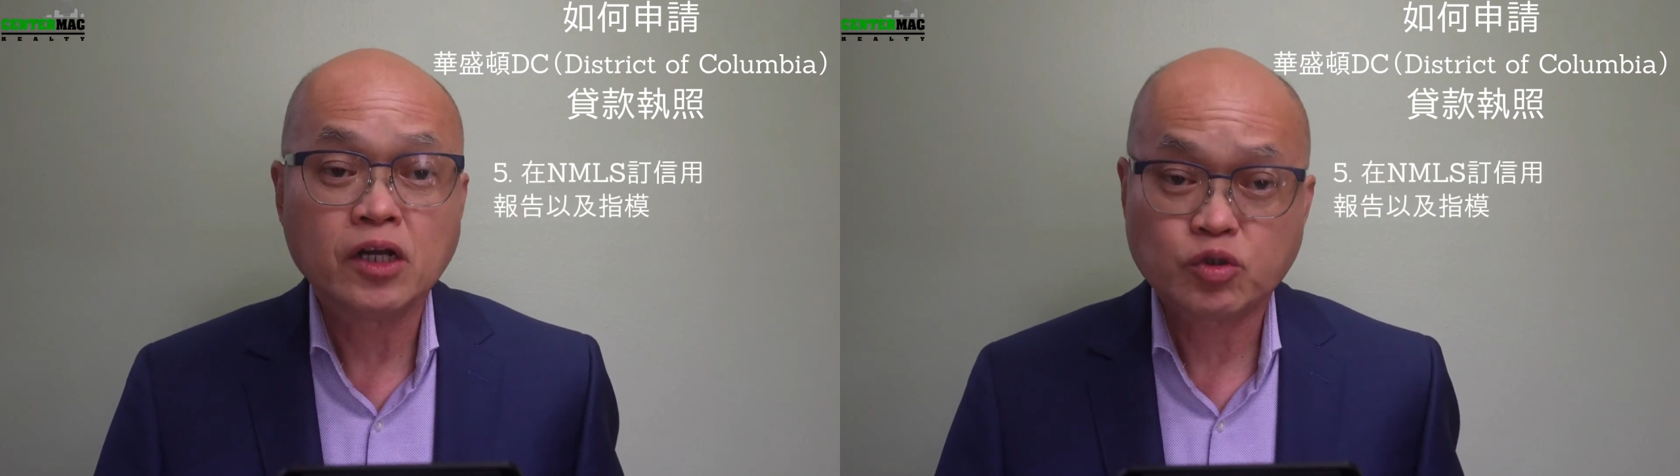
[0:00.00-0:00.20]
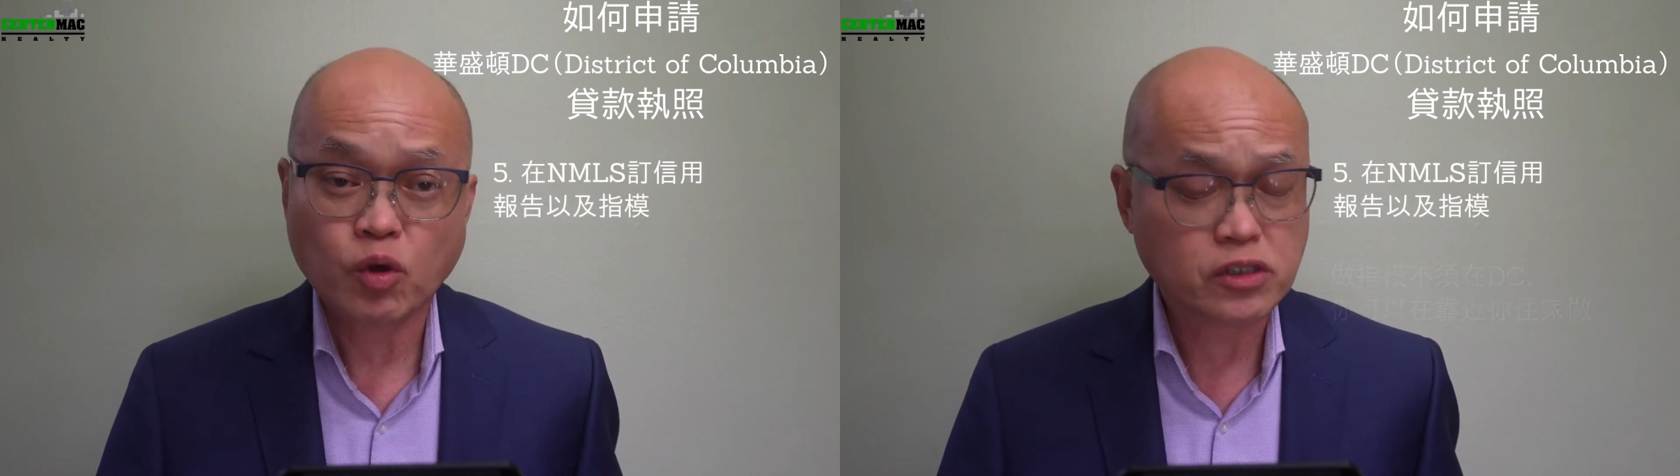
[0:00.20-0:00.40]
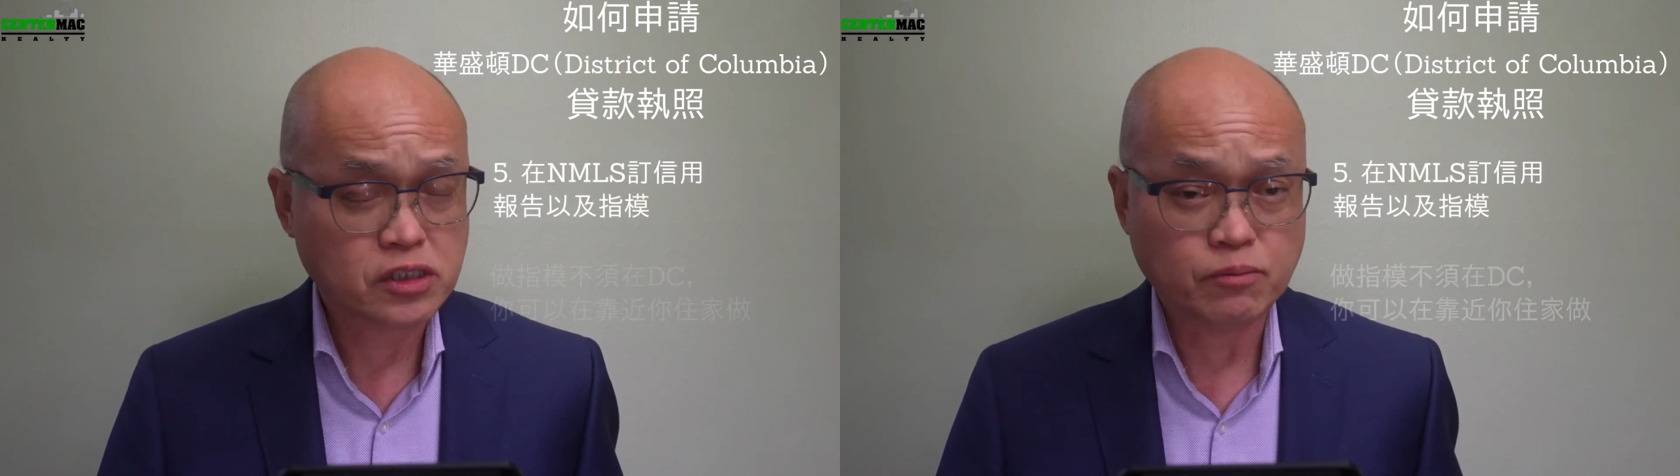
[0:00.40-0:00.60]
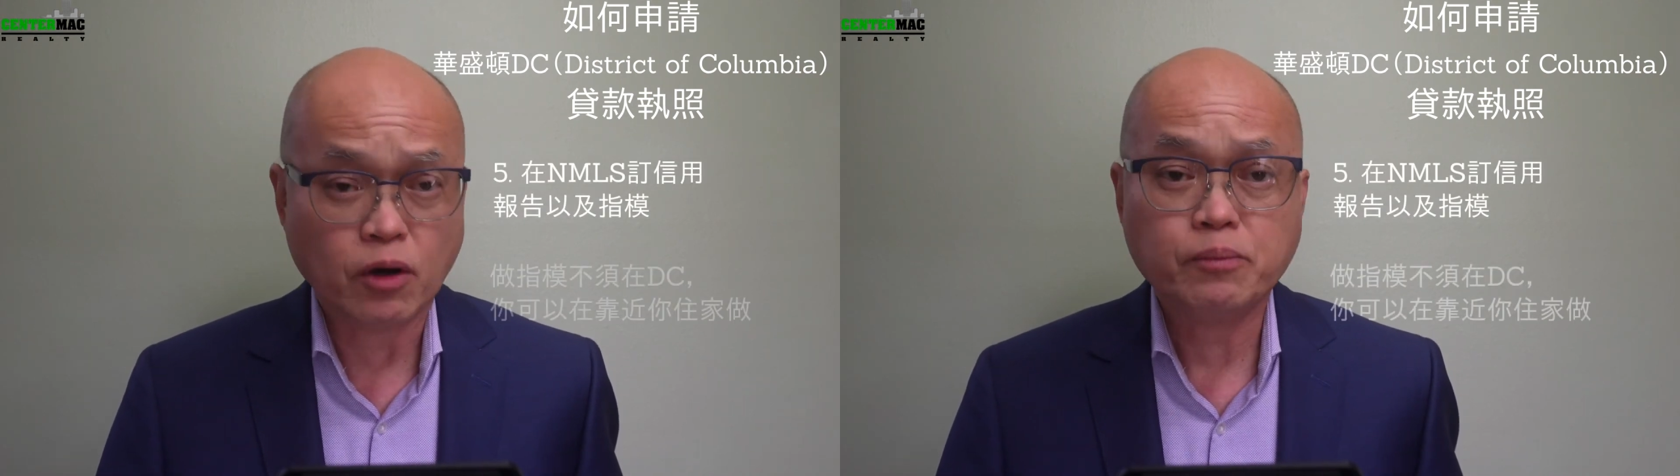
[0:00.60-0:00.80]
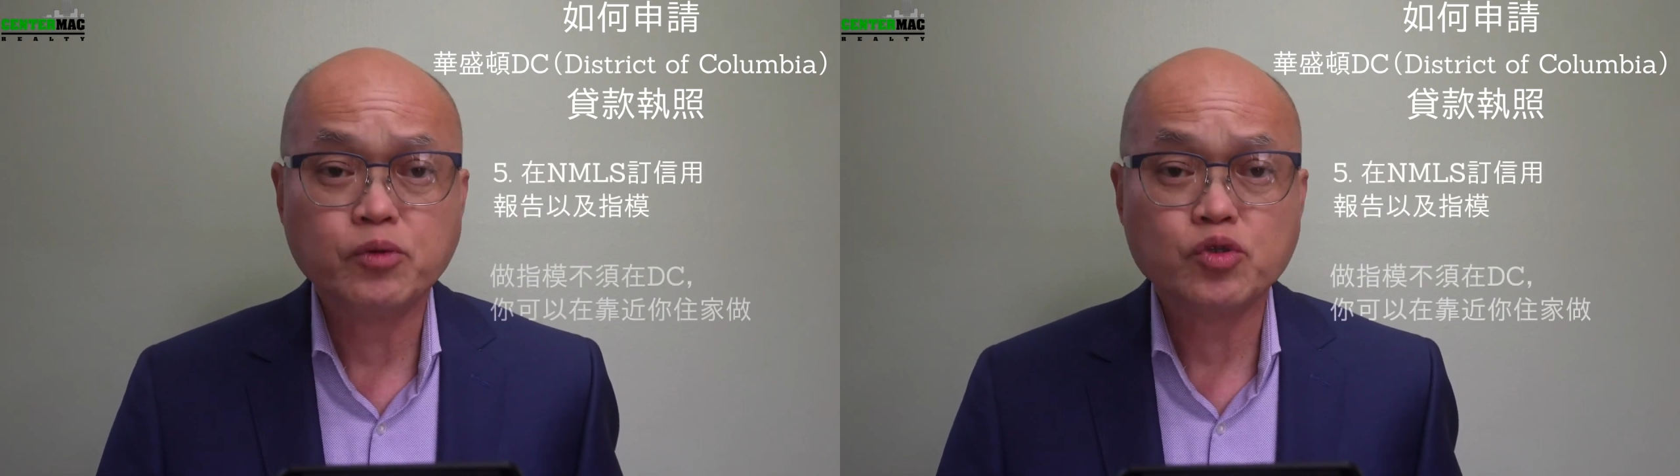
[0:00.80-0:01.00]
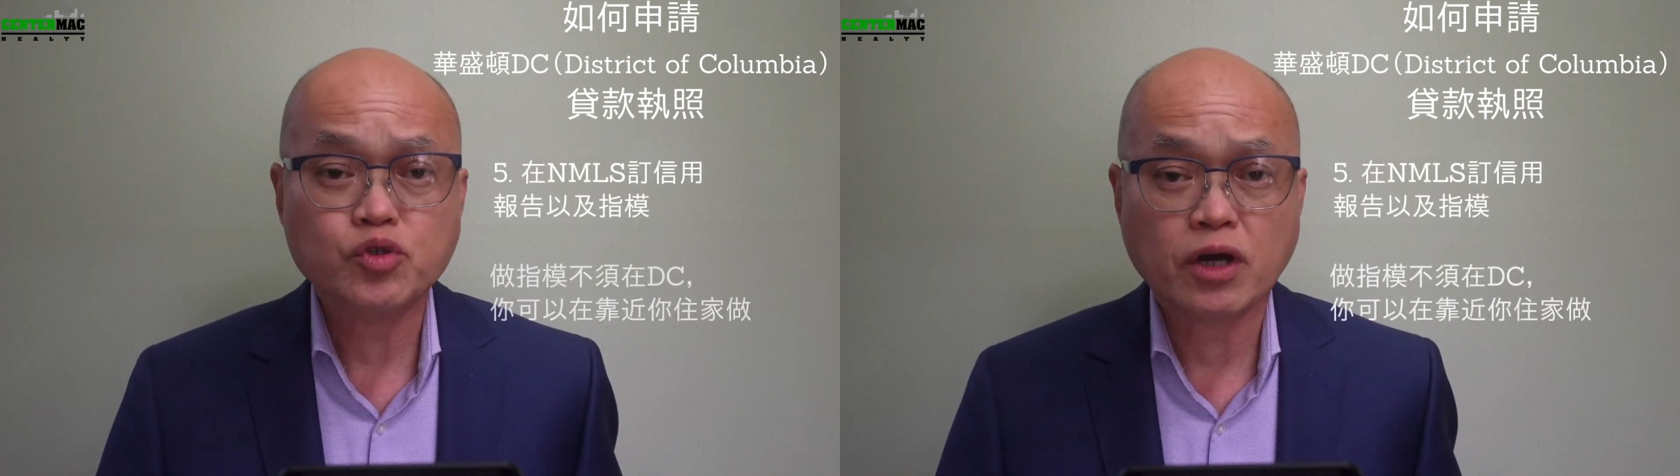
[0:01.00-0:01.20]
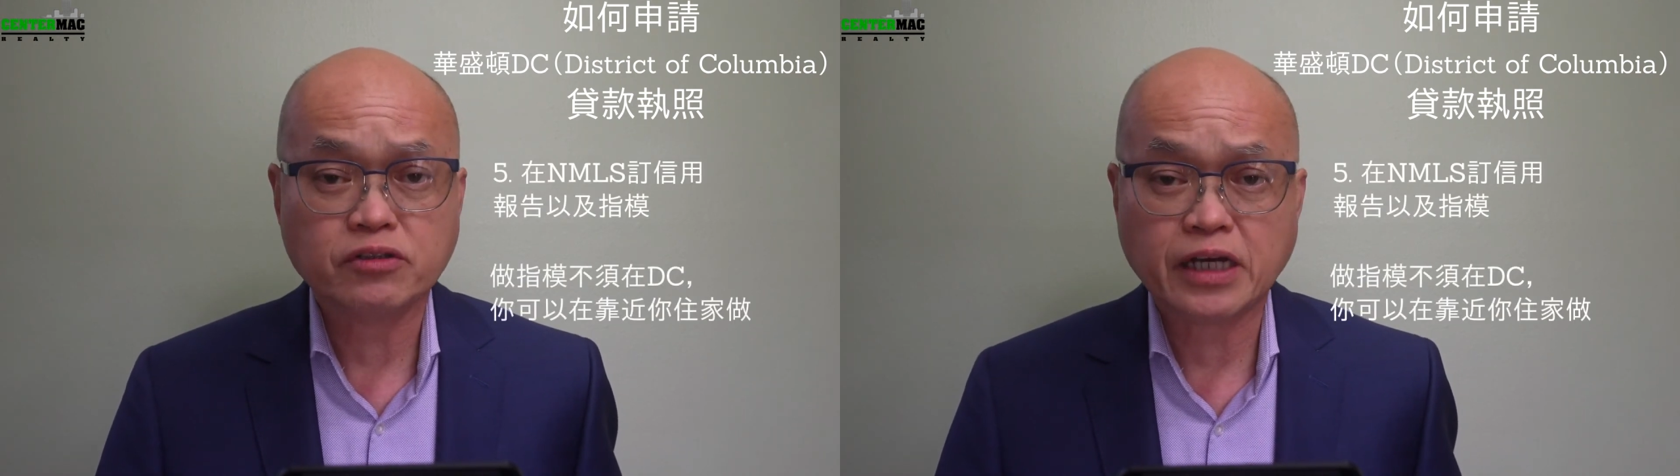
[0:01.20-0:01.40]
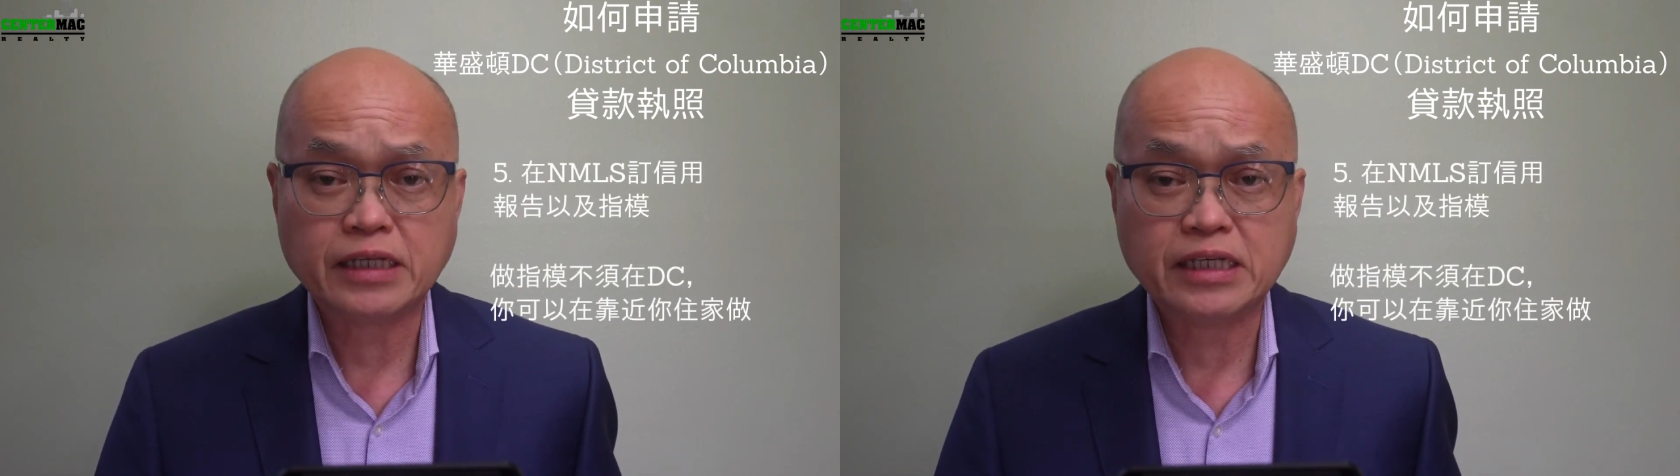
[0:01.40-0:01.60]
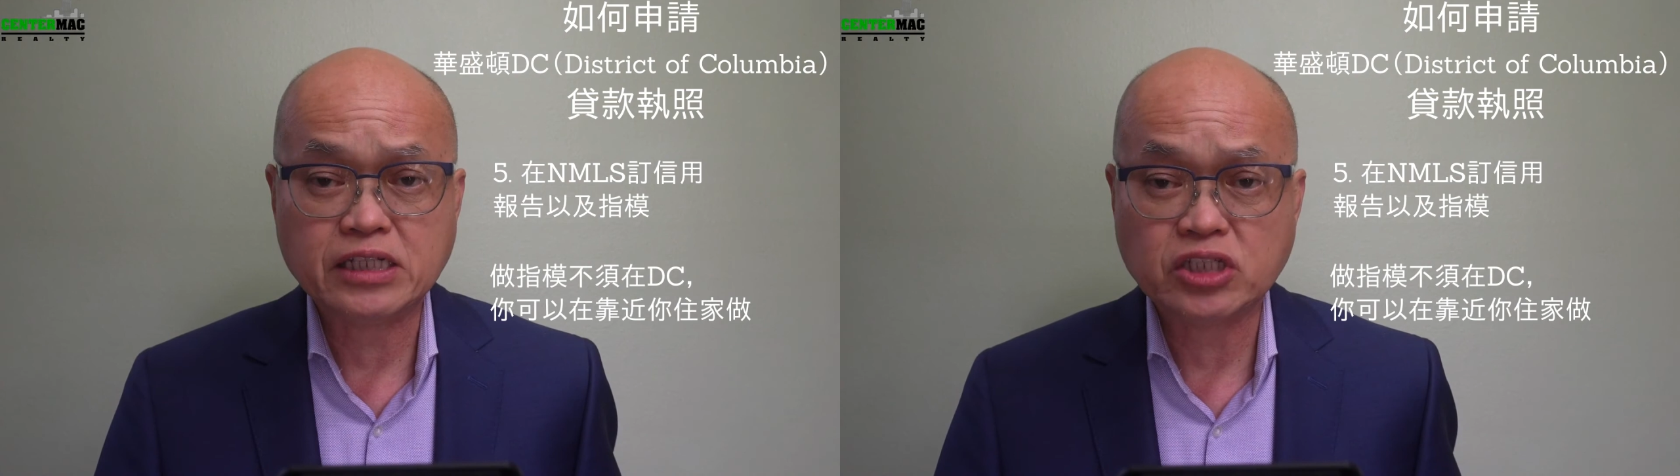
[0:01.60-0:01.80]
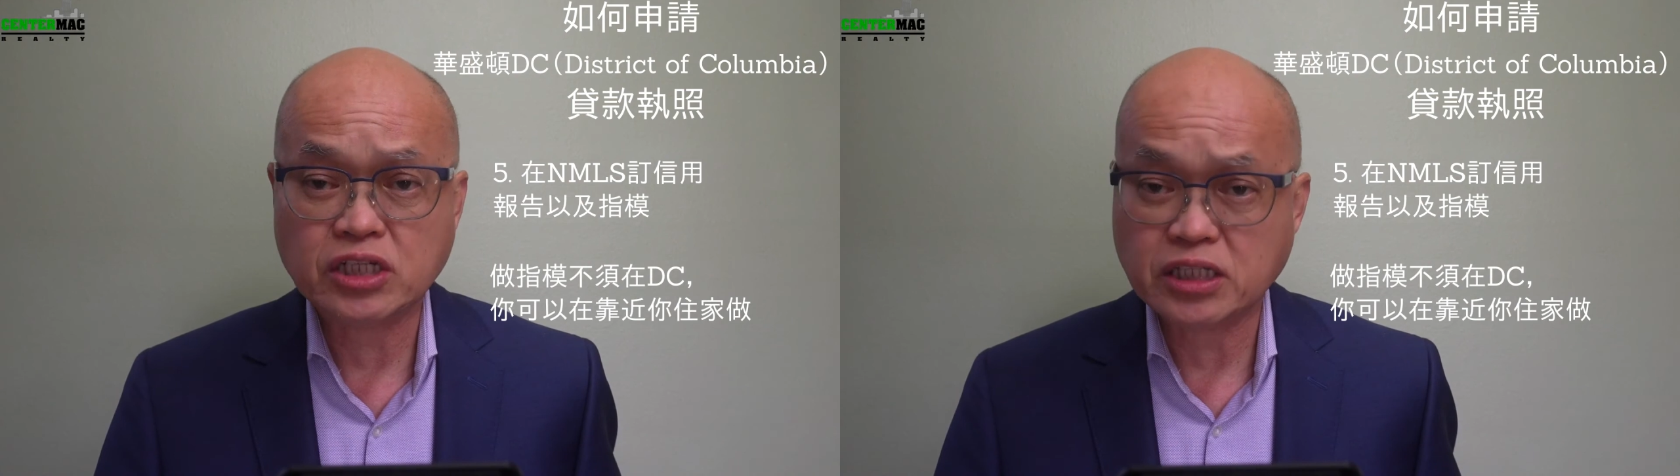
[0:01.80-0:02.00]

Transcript: 做纸模不需要在 DC，